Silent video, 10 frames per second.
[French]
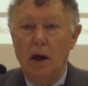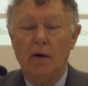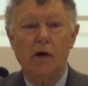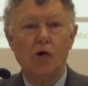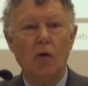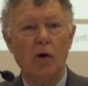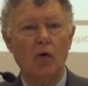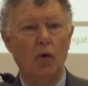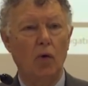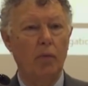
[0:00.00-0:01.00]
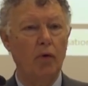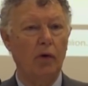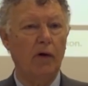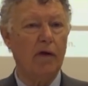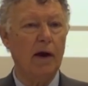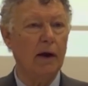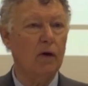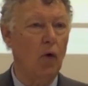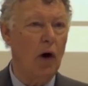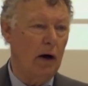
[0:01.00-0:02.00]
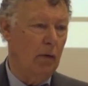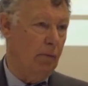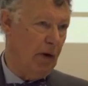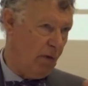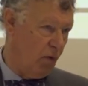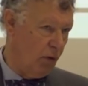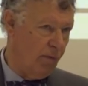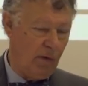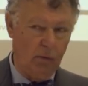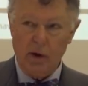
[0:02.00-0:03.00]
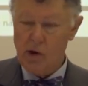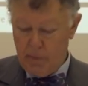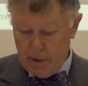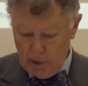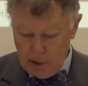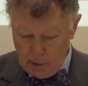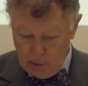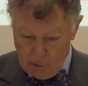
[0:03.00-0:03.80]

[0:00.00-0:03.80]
Et ici, je crois qu'on peut en distinguer trois bien sûr de façon très schématique.